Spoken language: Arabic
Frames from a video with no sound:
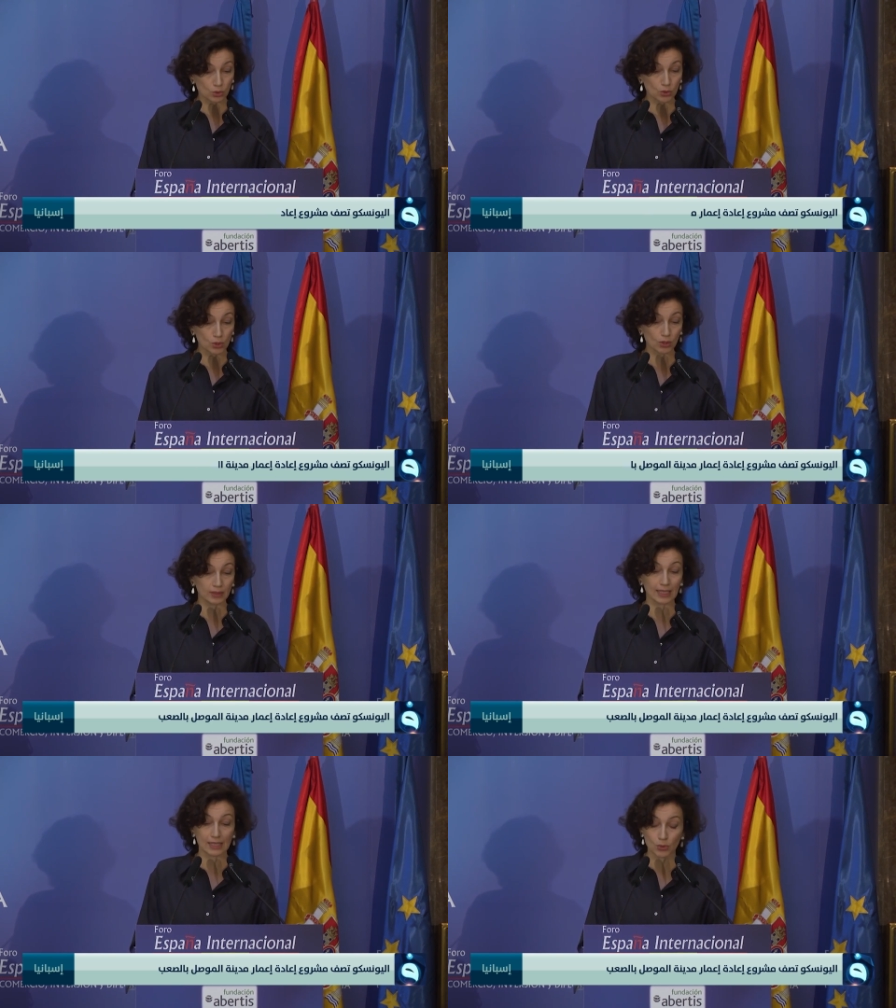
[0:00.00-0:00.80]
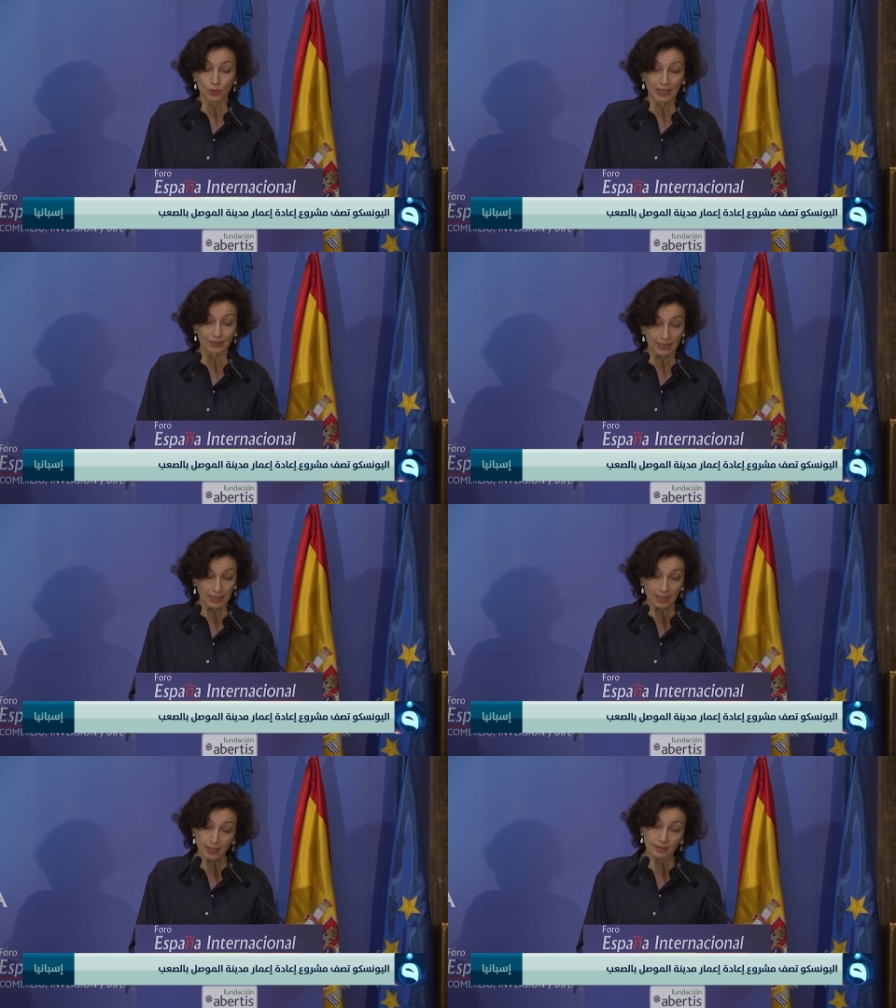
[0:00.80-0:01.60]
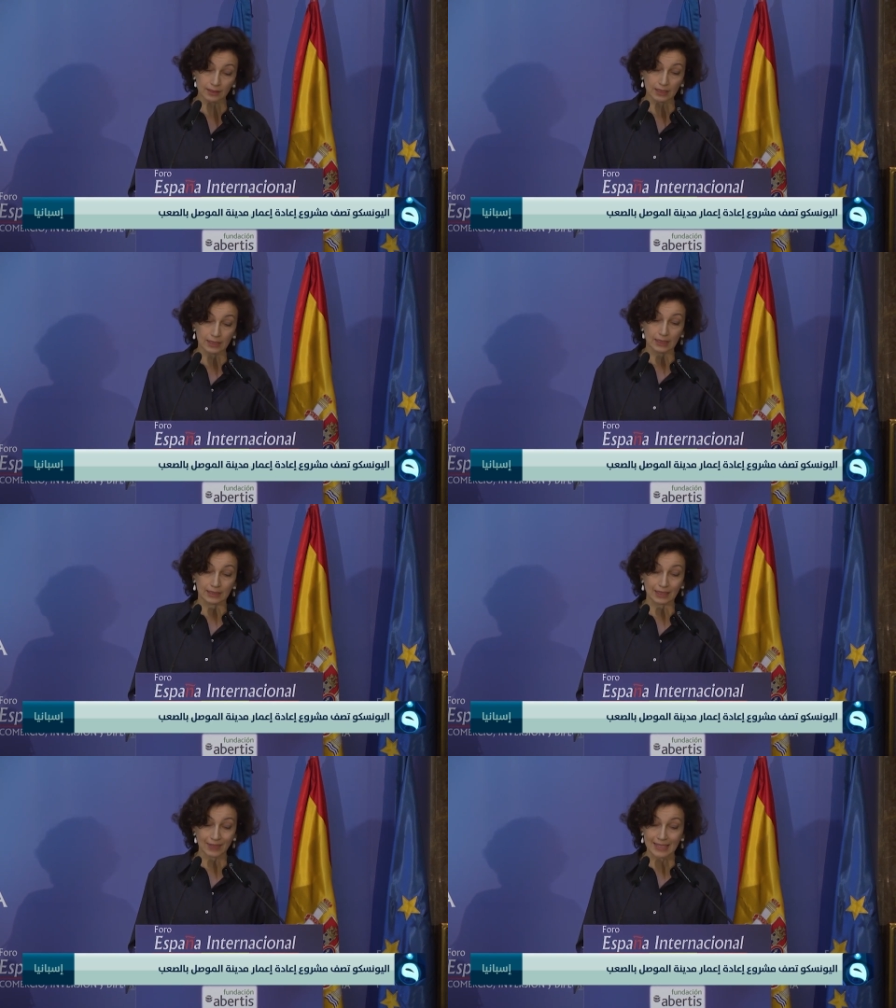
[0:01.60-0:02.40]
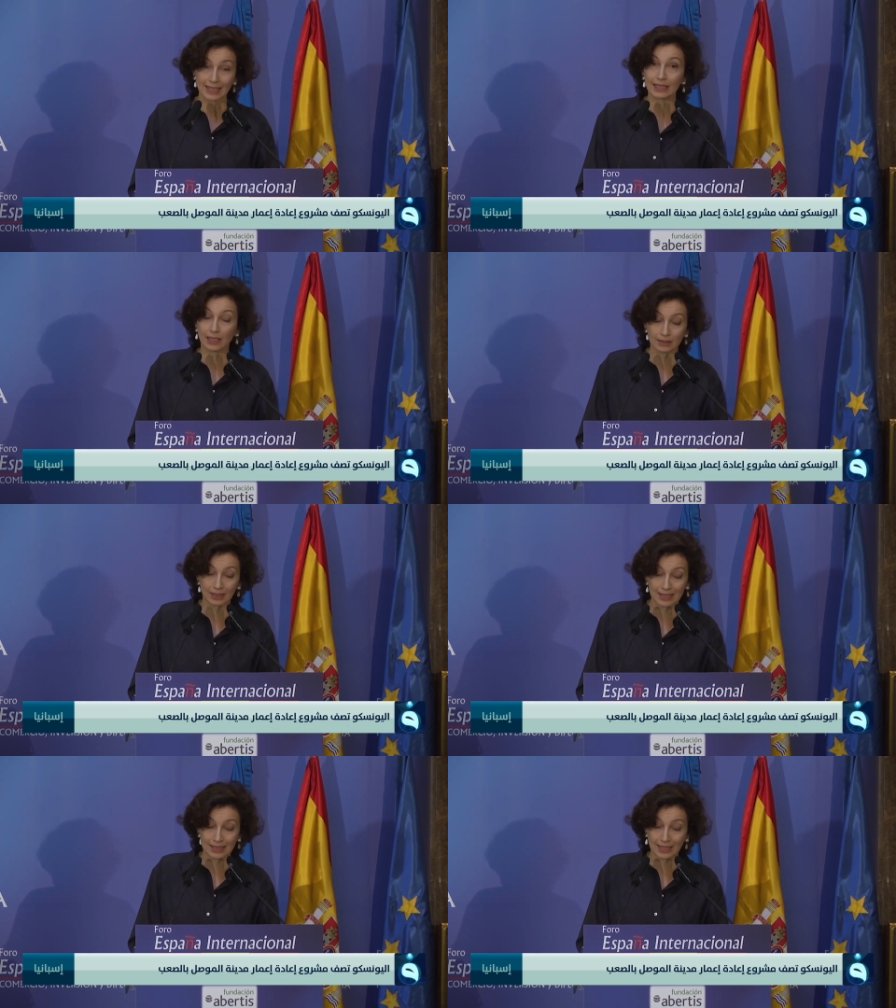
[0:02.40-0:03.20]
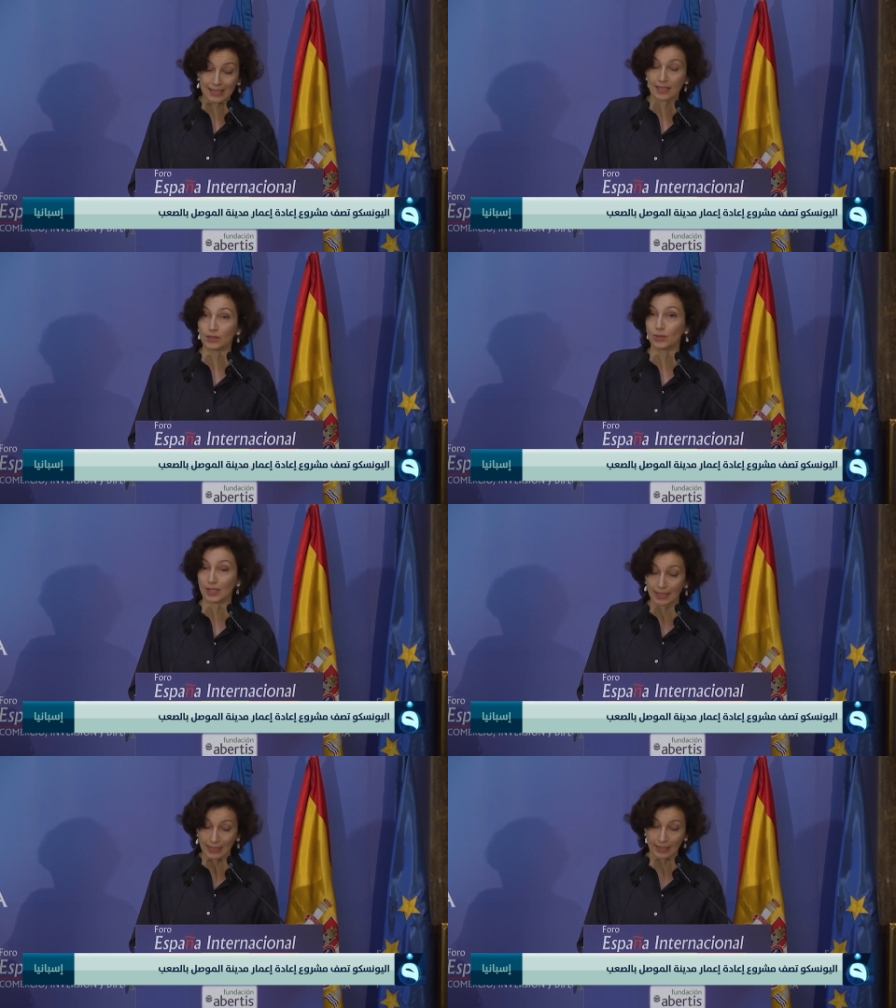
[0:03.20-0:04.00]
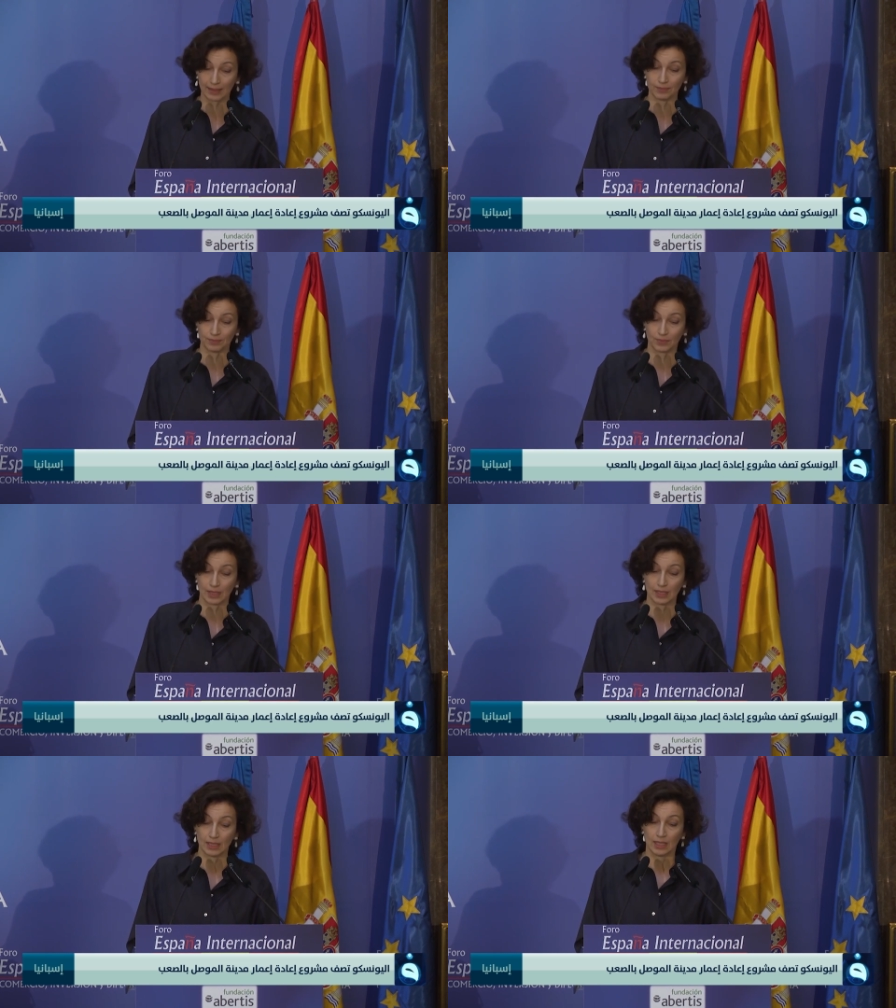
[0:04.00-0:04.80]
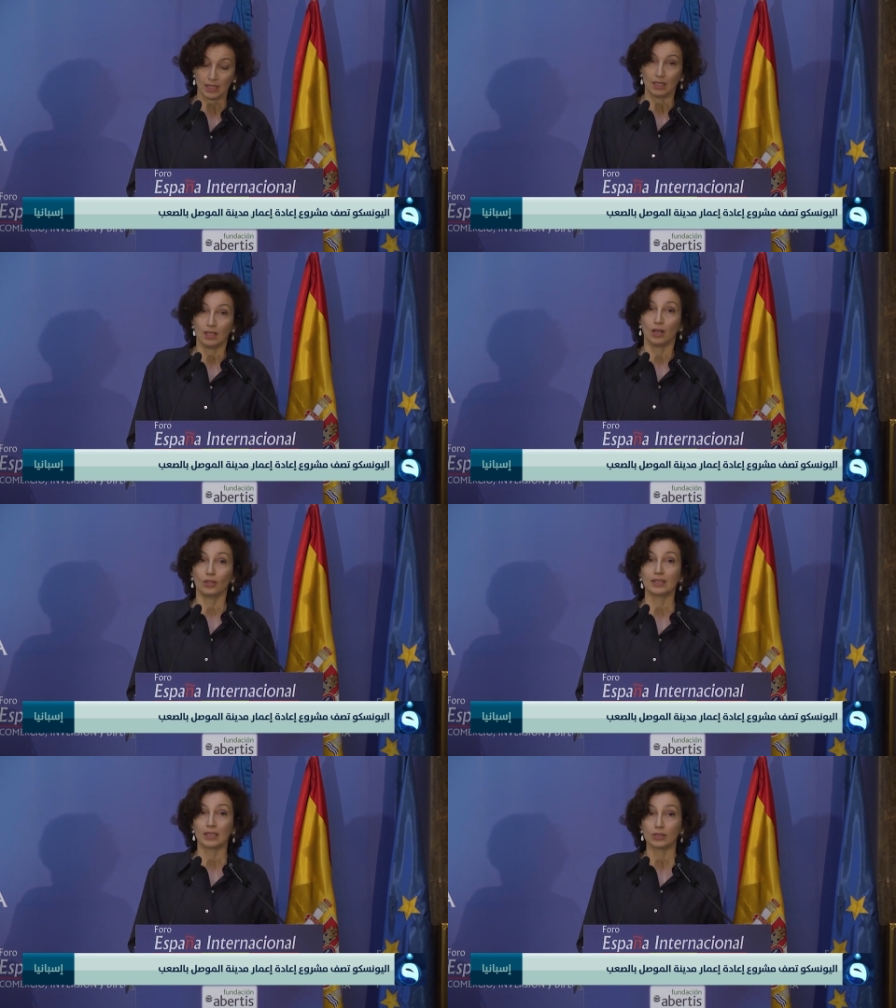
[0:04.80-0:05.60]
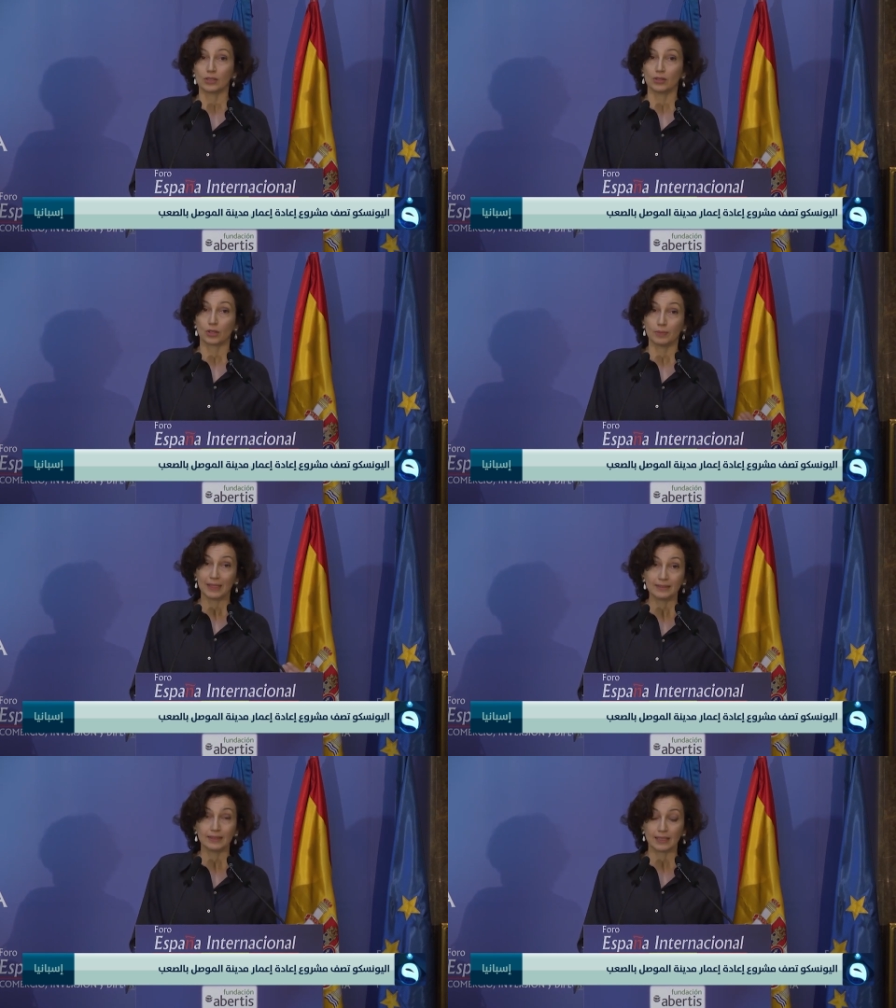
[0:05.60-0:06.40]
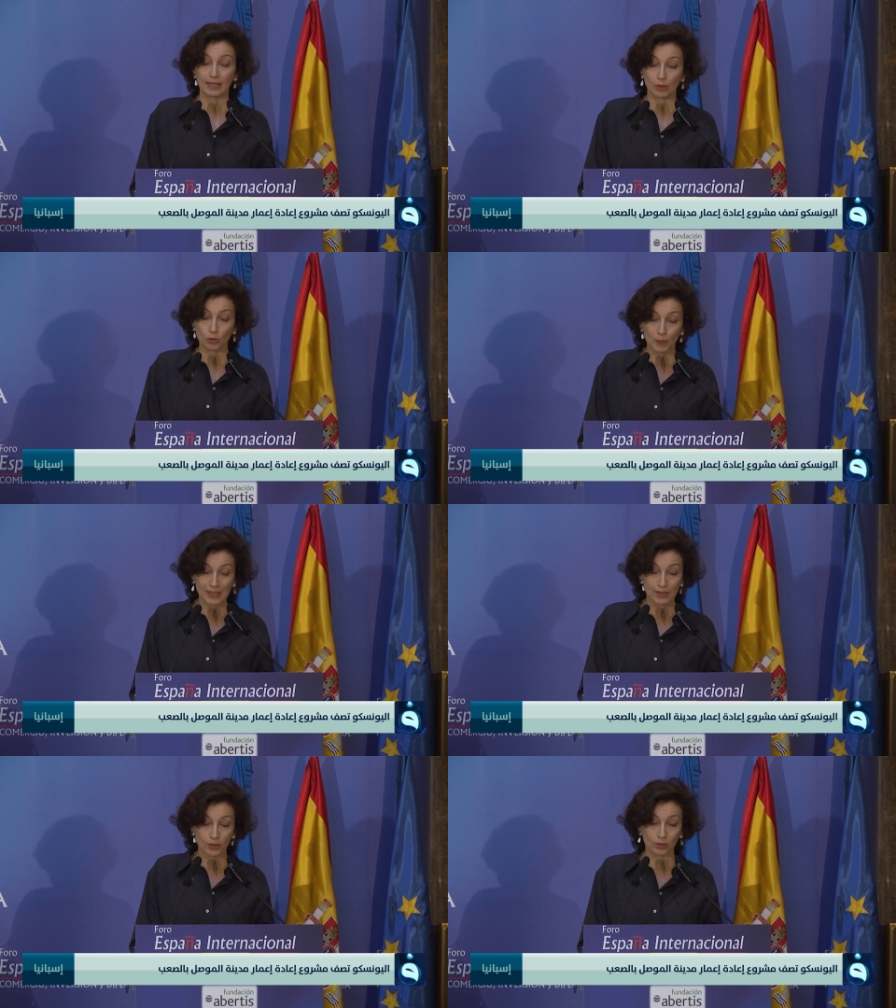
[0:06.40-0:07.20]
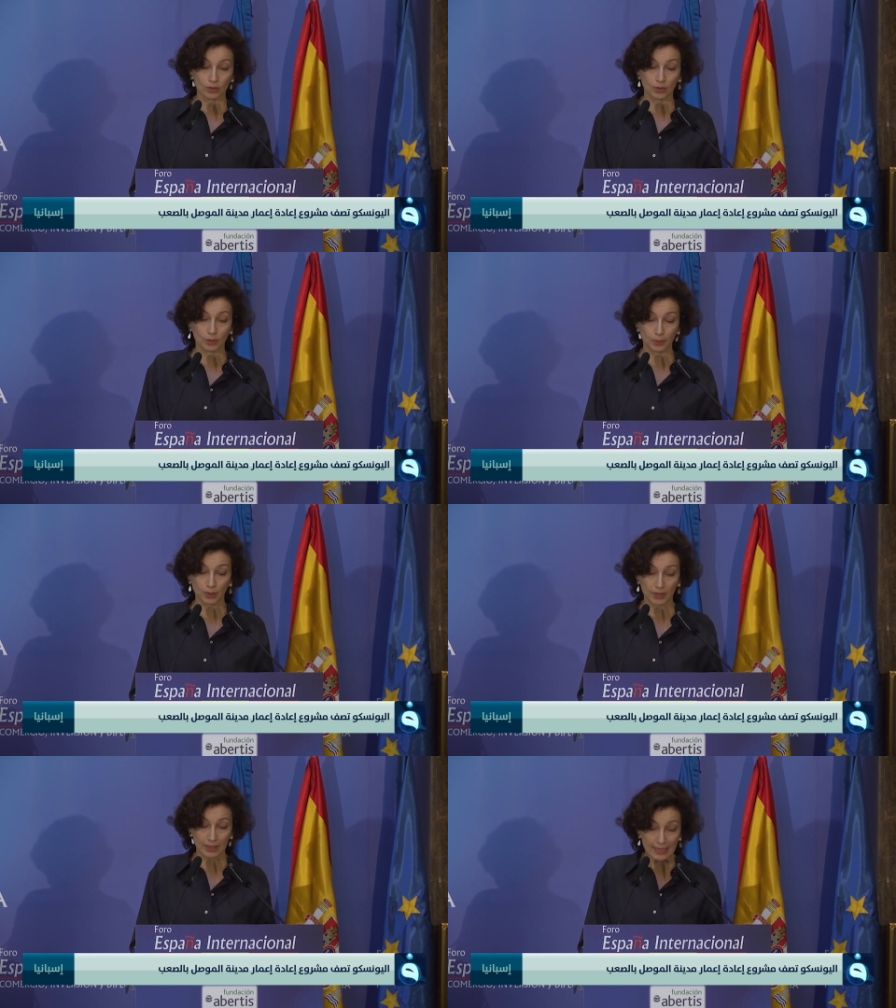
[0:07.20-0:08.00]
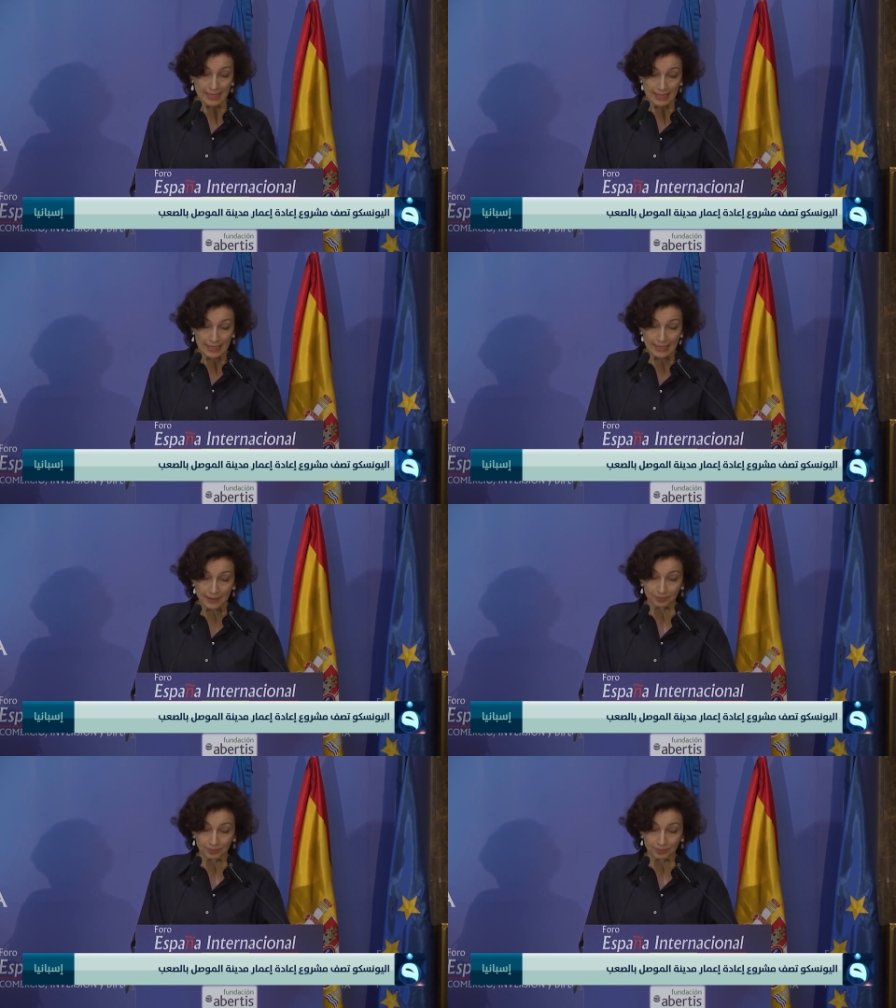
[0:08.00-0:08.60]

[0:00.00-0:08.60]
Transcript: ستكون صعبة للغاية، خصوصًا مع انتشار الألغام. عمليات الأعمار هناك ستستغرق وقتا طويلا جدا